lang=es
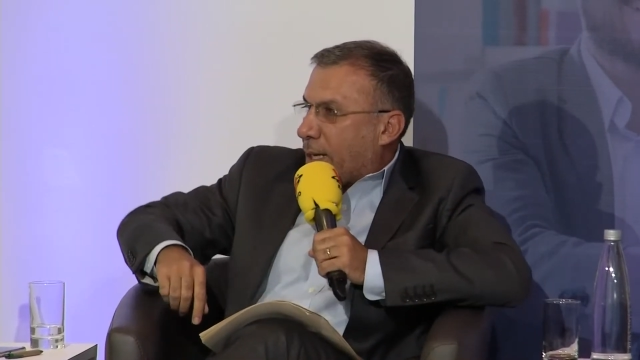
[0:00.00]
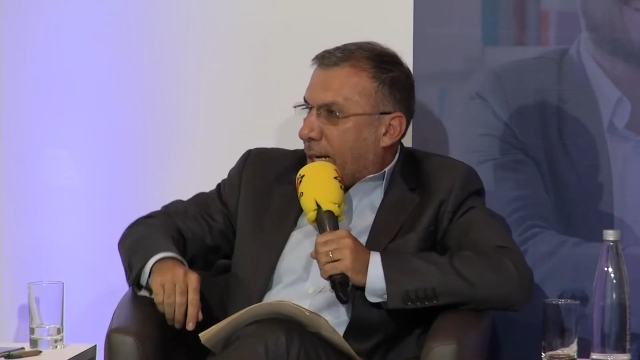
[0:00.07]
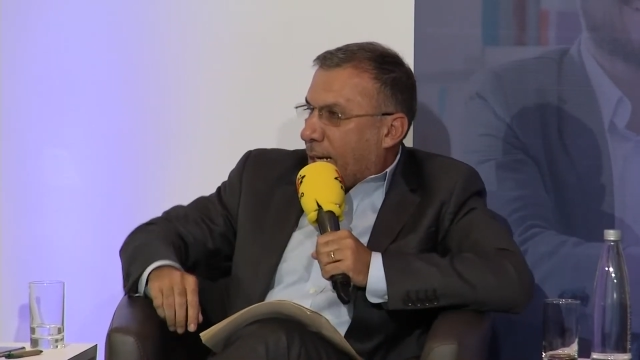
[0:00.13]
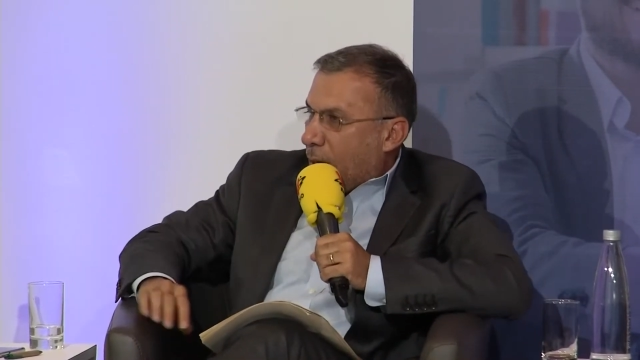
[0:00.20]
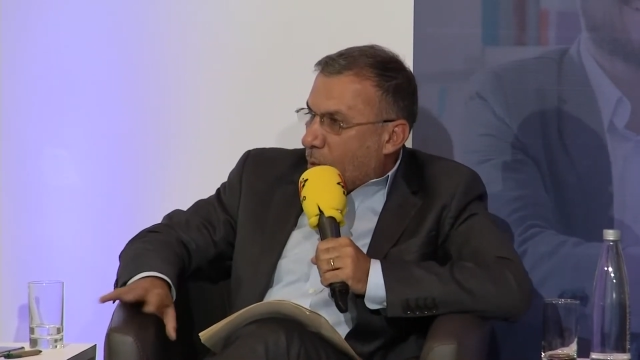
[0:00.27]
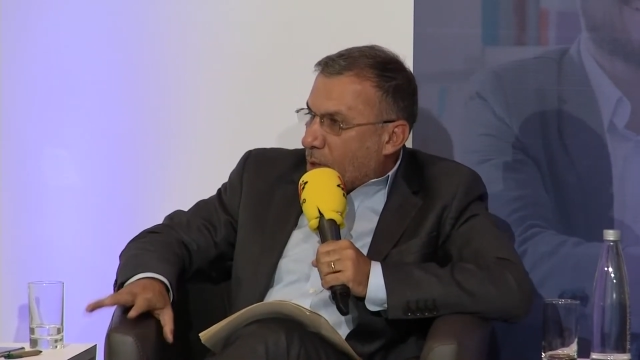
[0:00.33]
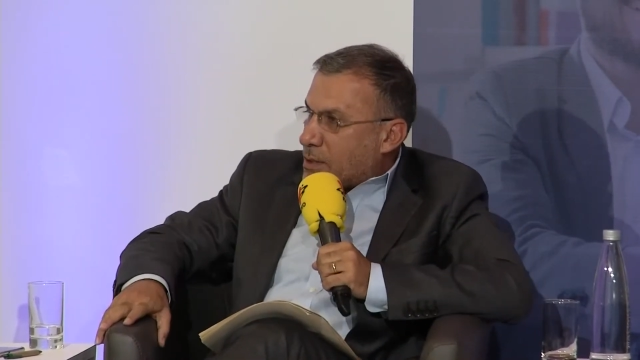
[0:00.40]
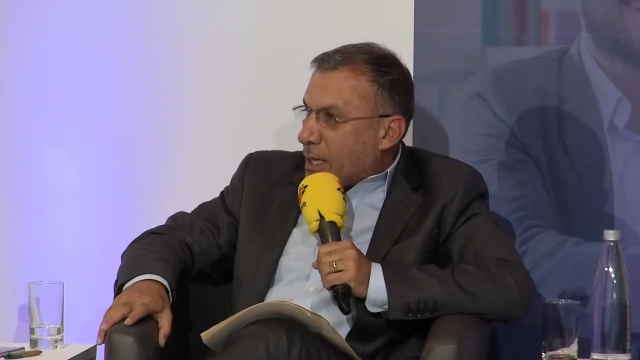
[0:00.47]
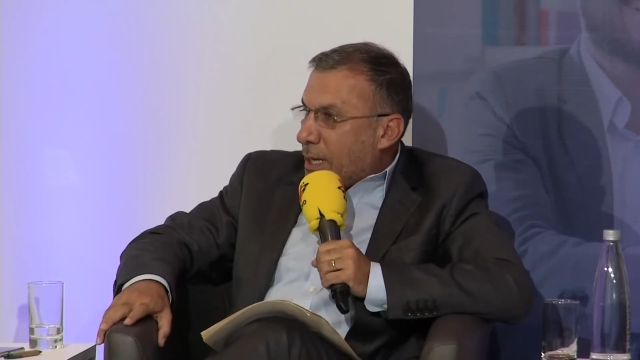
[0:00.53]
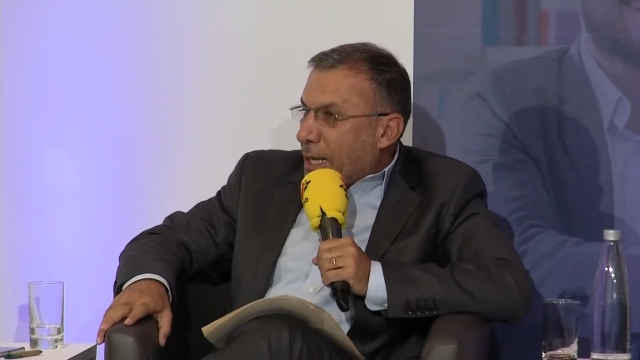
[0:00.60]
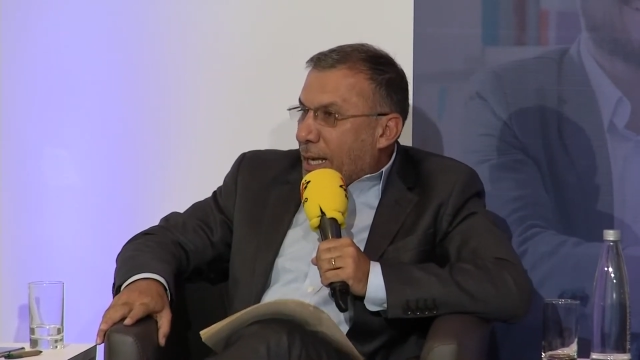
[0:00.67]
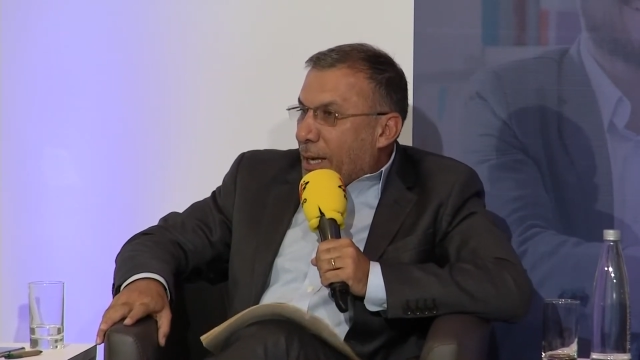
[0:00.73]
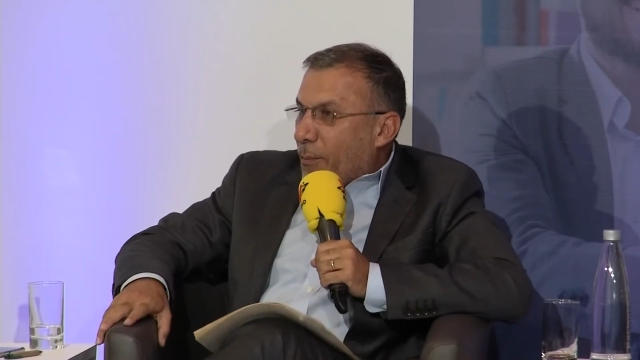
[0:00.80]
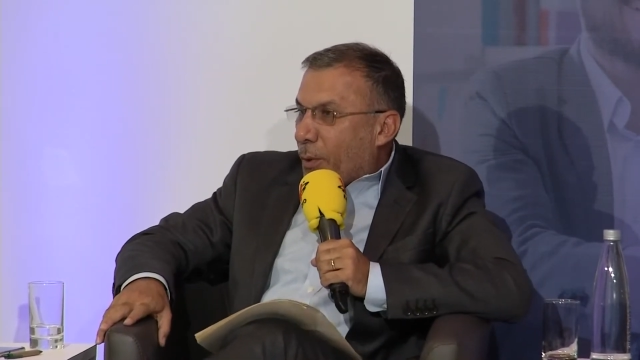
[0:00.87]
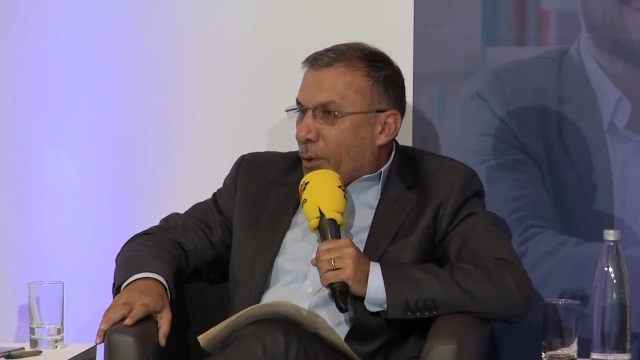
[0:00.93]
cannabis,
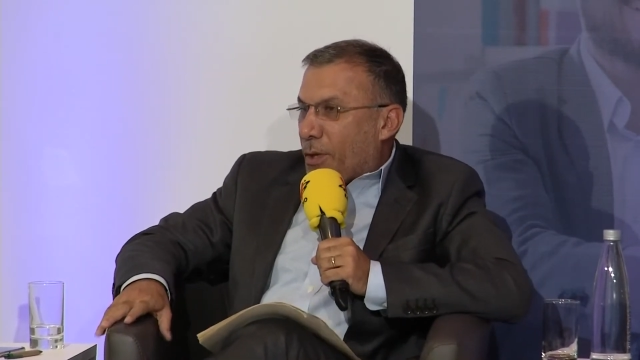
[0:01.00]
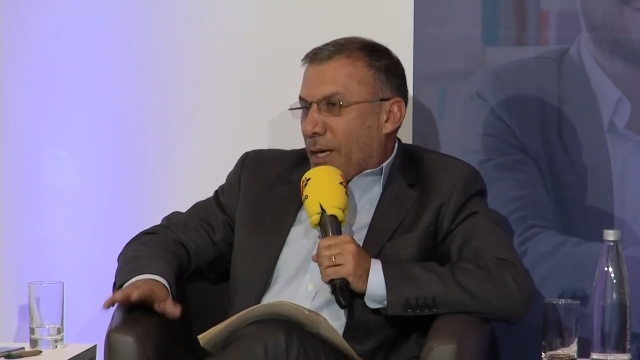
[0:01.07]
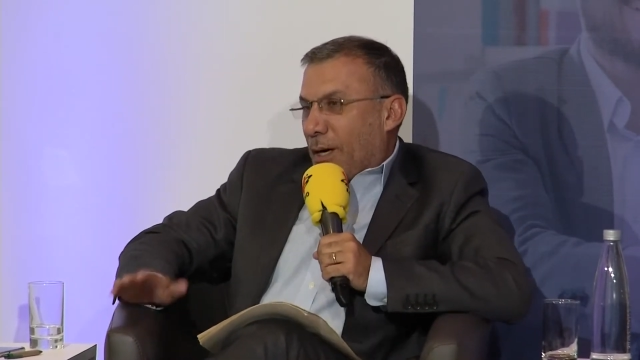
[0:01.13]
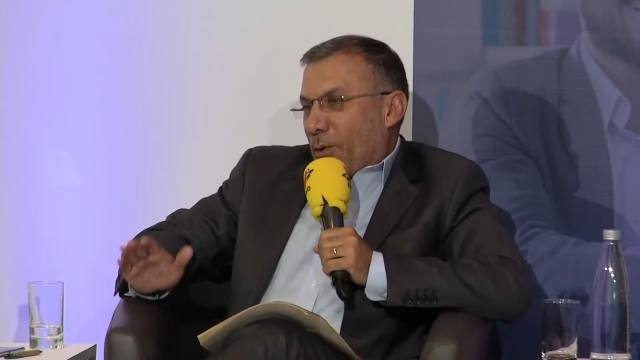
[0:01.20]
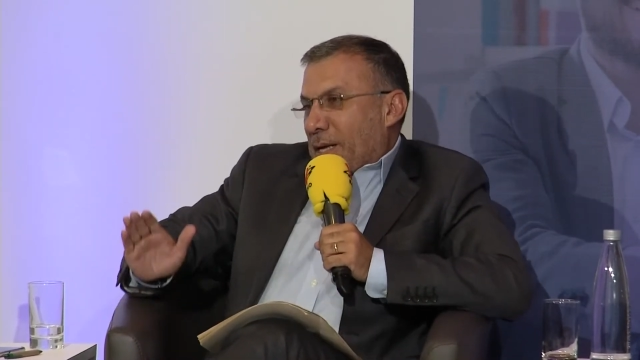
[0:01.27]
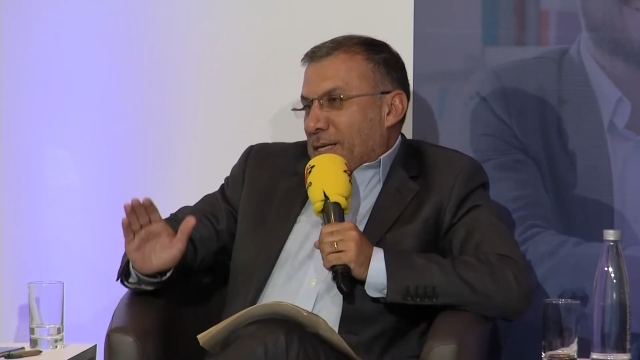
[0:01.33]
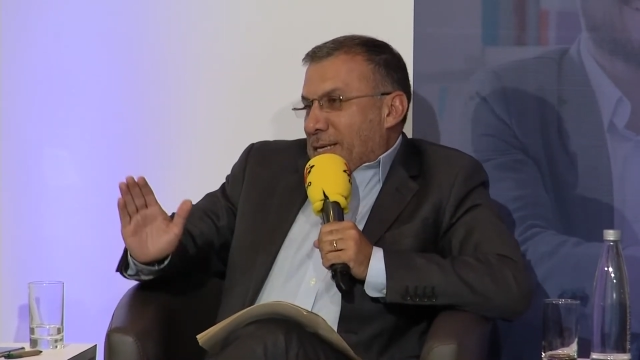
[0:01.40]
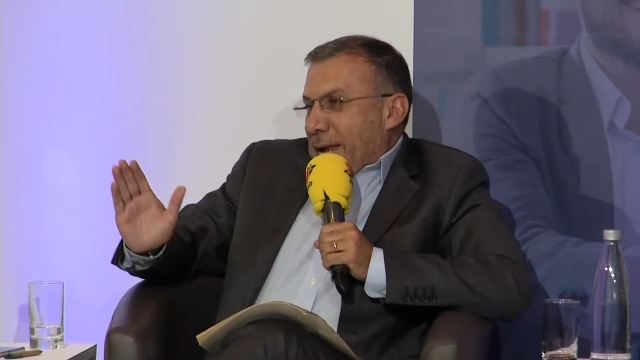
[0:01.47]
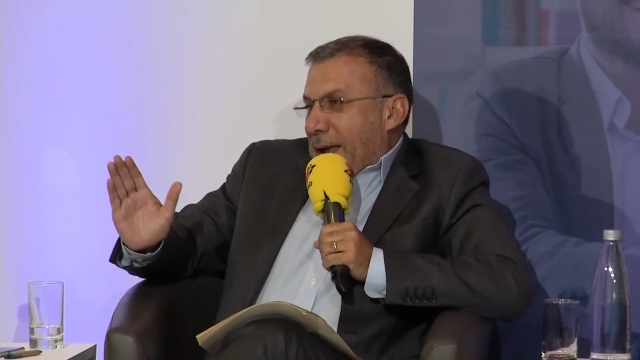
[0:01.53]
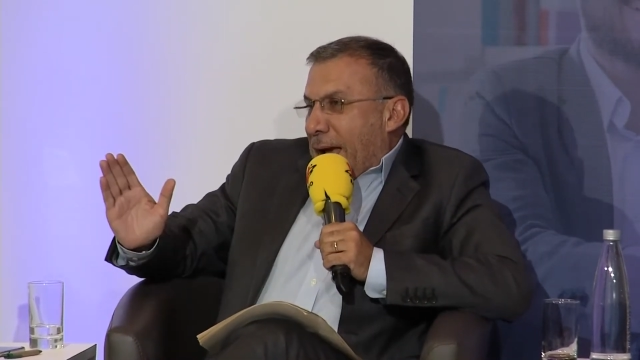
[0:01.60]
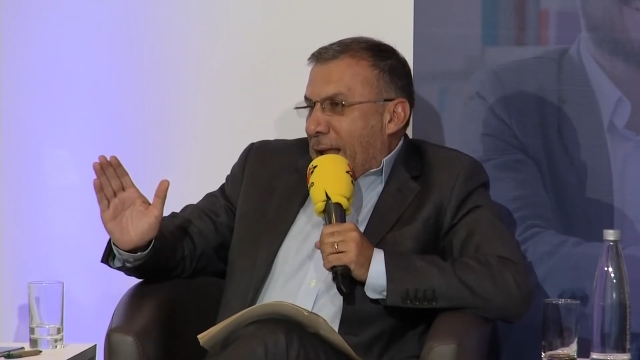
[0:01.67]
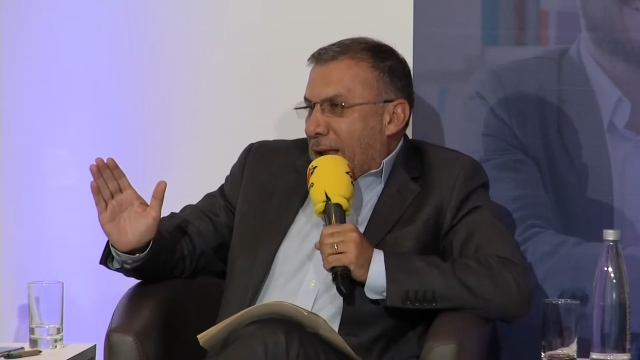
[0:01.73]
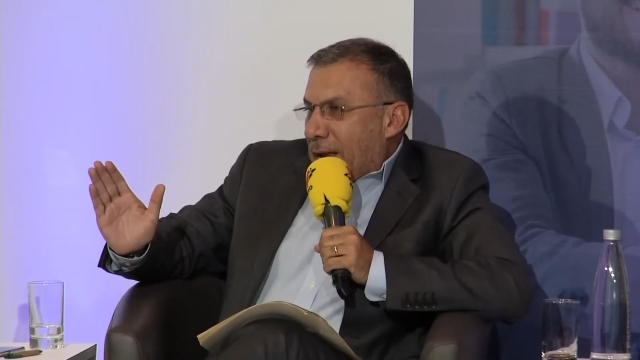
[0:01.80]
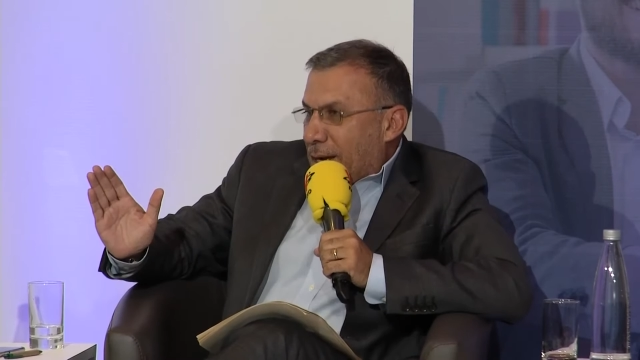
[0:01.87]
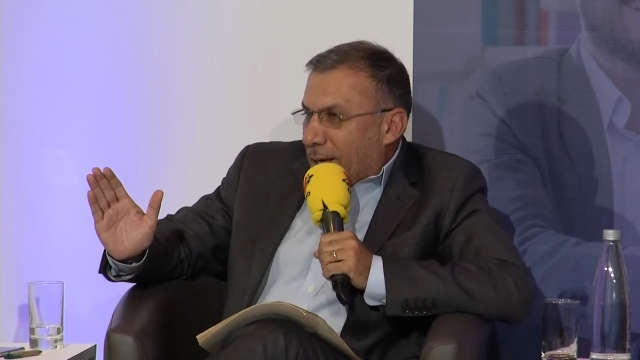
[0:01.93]
porque ahora es
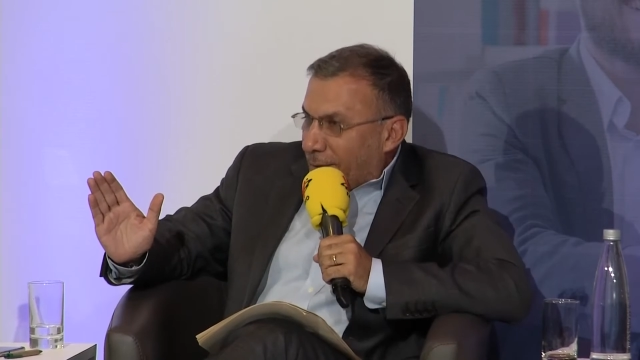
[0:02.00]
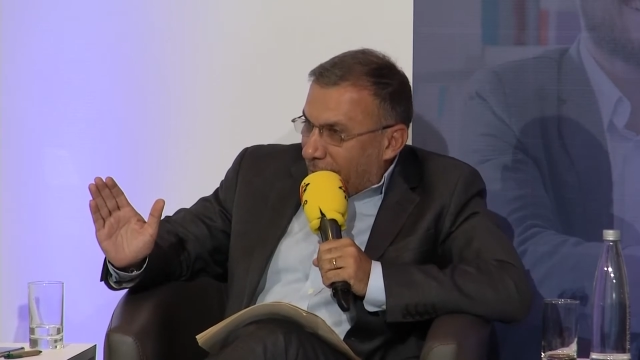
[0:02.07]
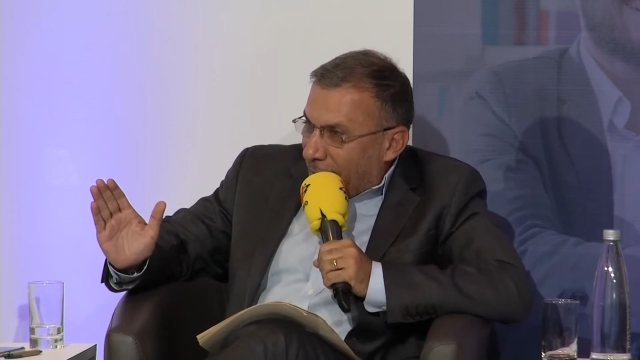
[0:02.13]
legal,